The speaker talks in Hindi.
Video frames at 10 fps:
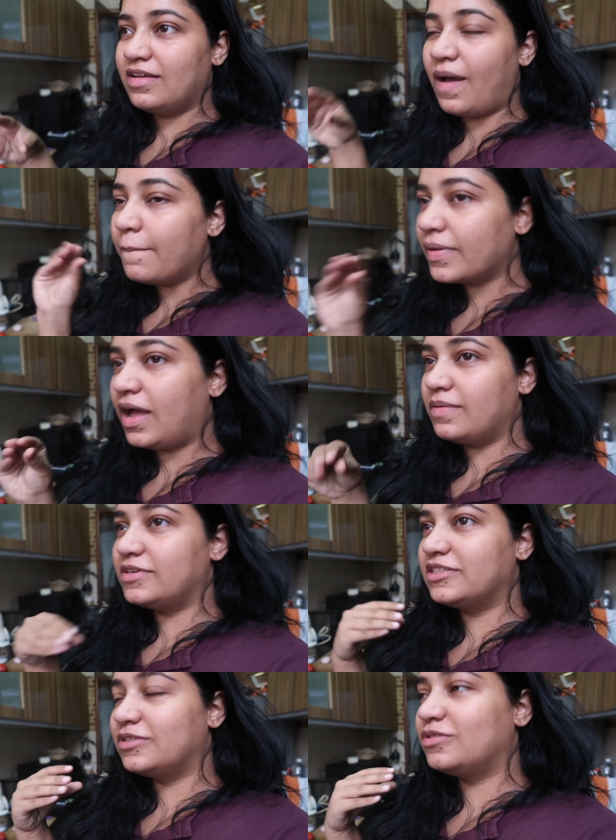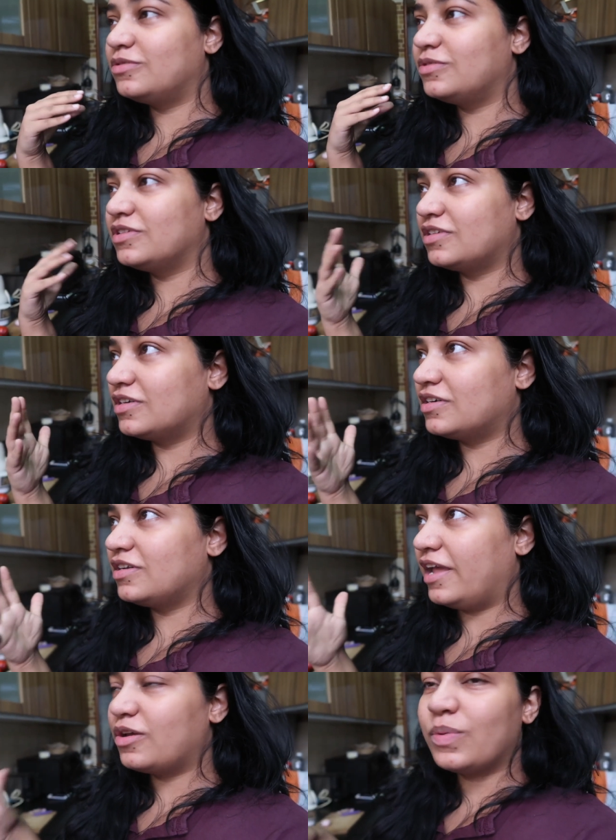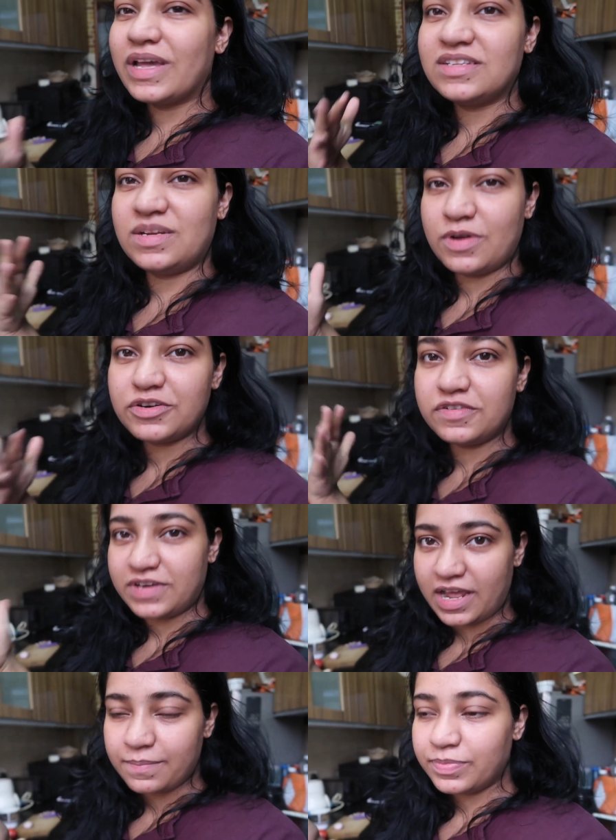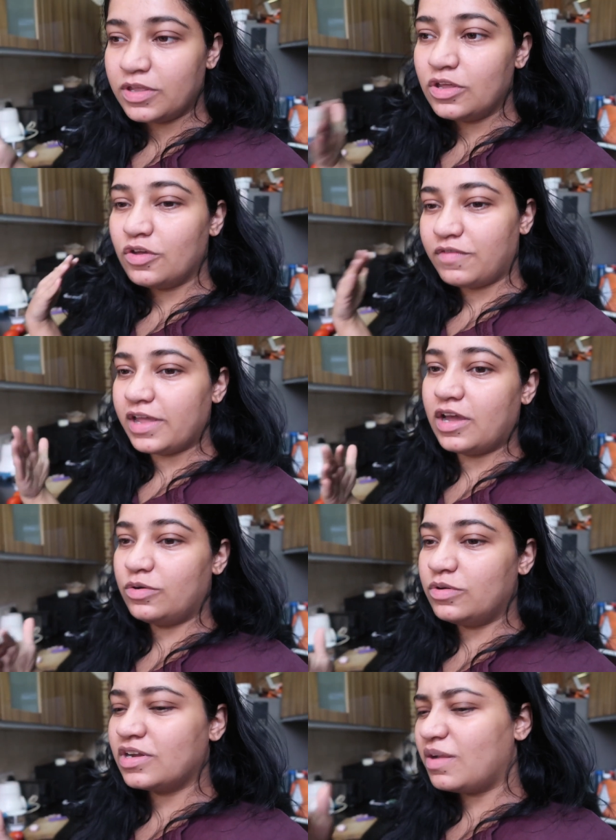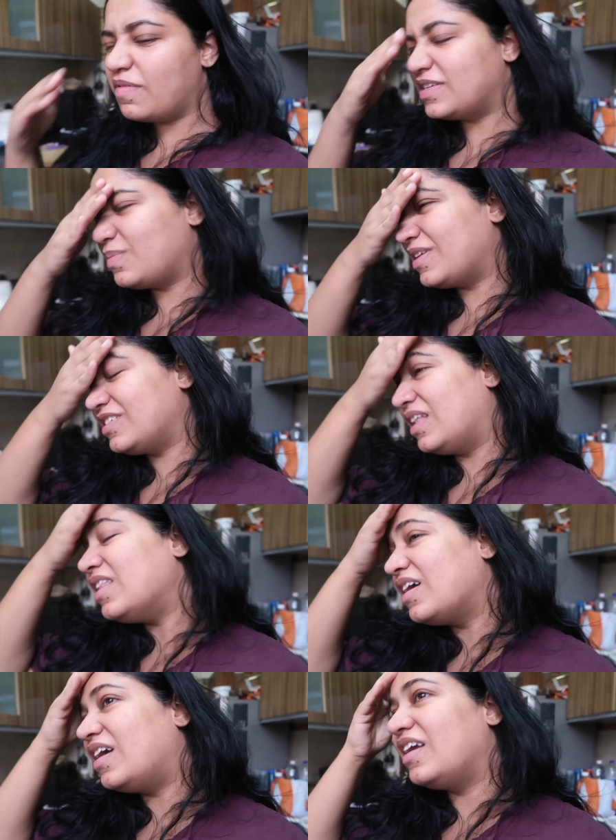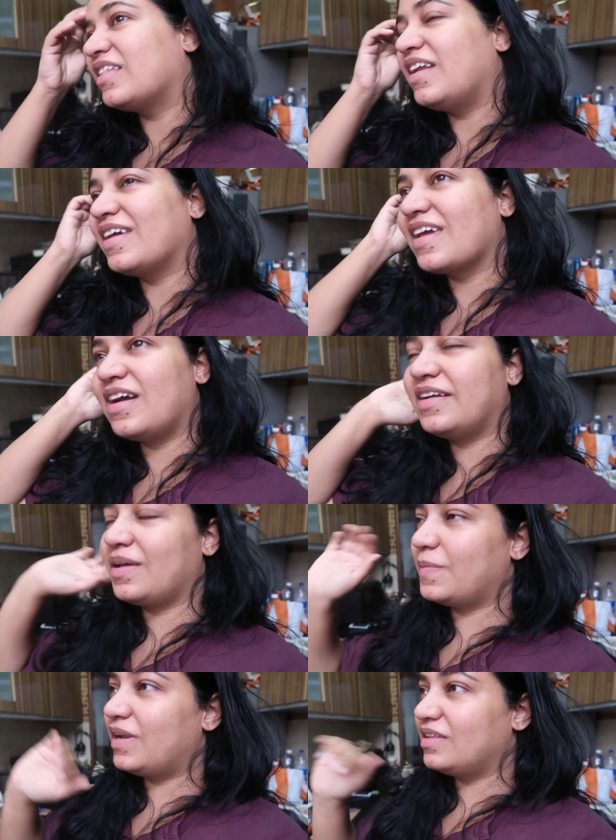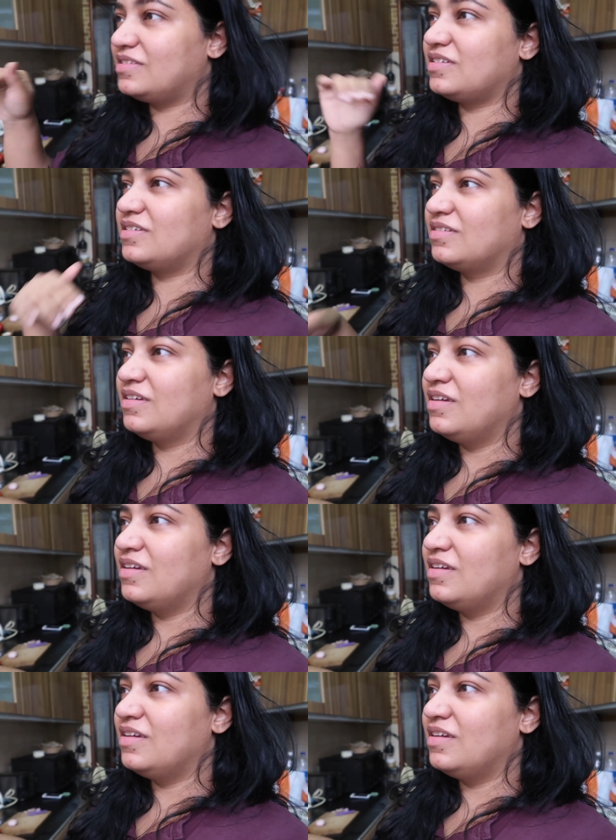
कम काम कर सकूँ इन द लाइक क्विकेस्ट अमाउंट ऑफ टाइम वही करूँ कल वैसे मैंने जल्दी कर लिया था लाइक एक घंटे में लंच एंड